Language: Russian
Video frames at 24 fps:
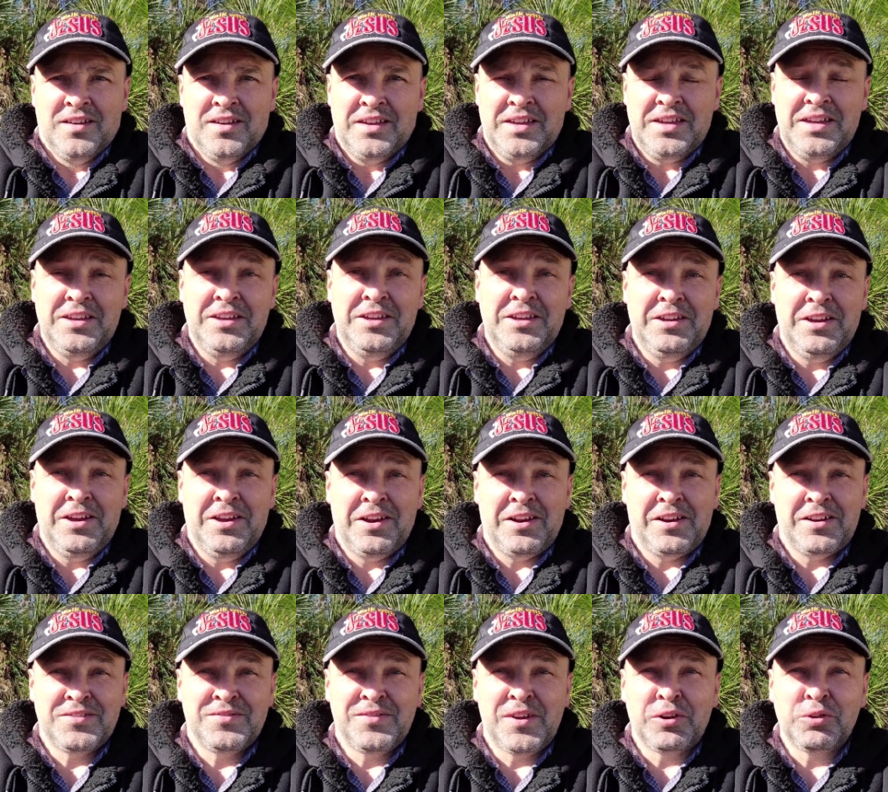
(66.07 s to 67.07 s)
И
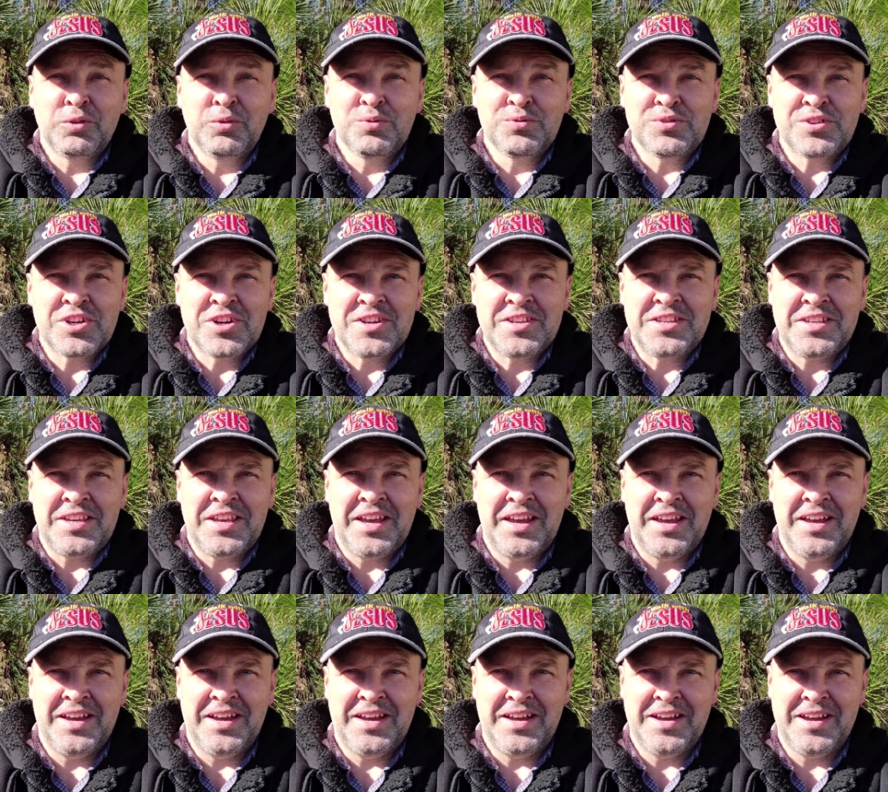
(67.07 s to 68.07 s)
развернувшись,
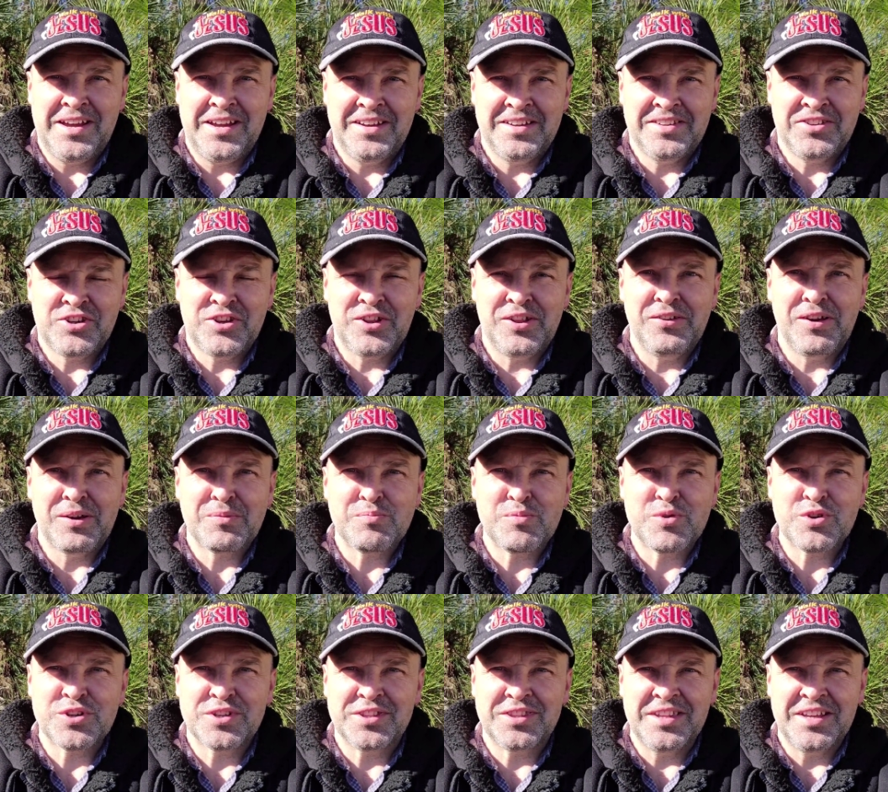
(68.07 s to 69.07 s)
человек
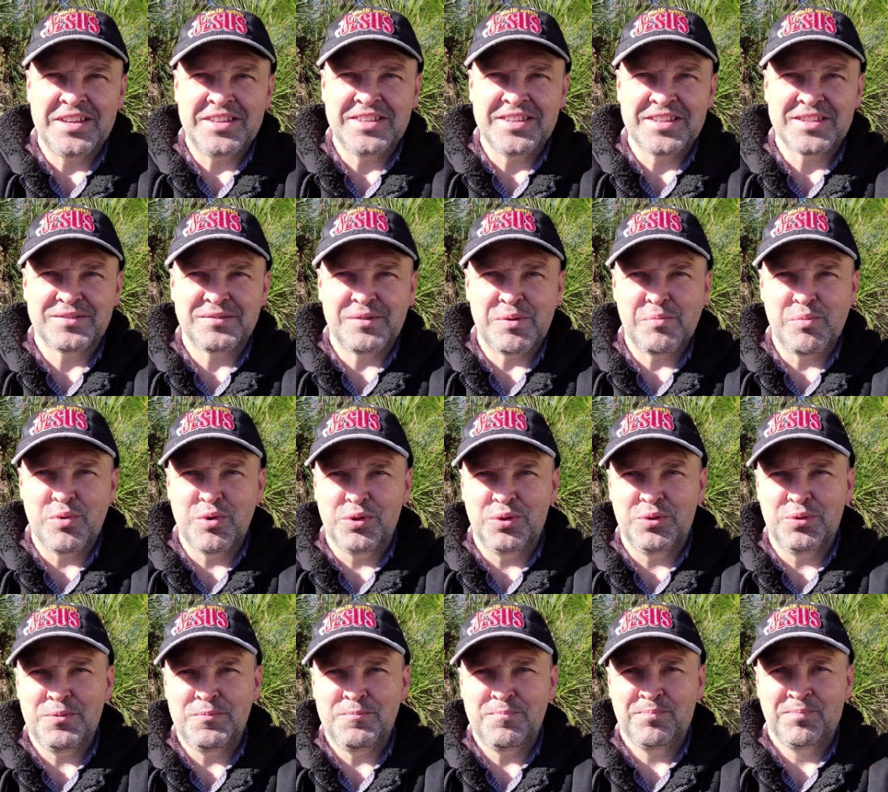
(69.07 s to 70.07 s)
может найти
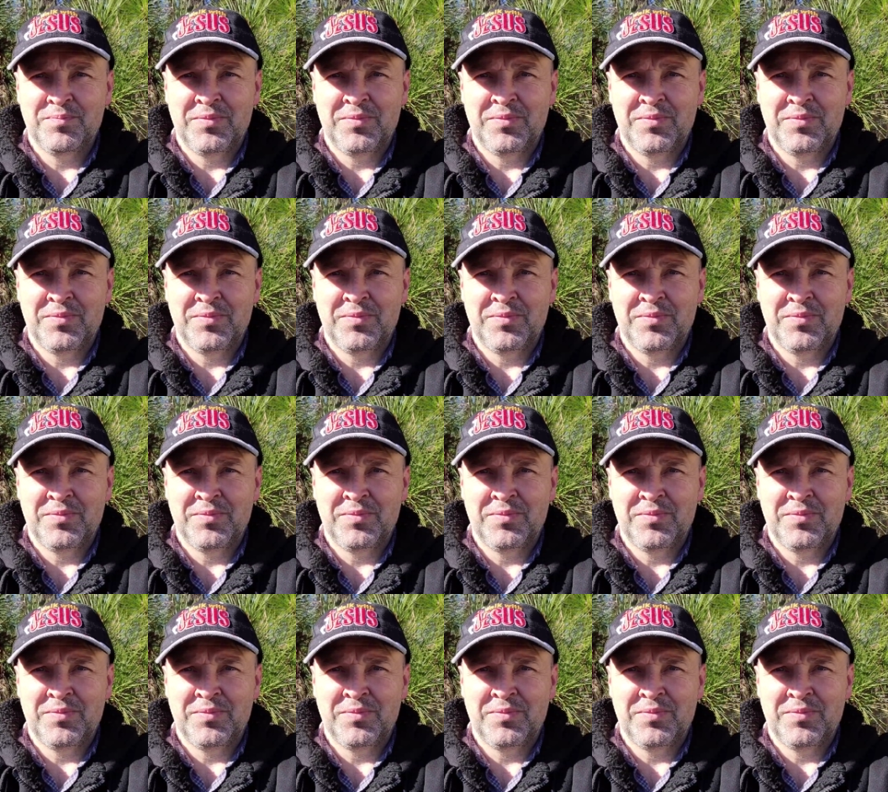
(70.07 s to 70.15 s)
свободу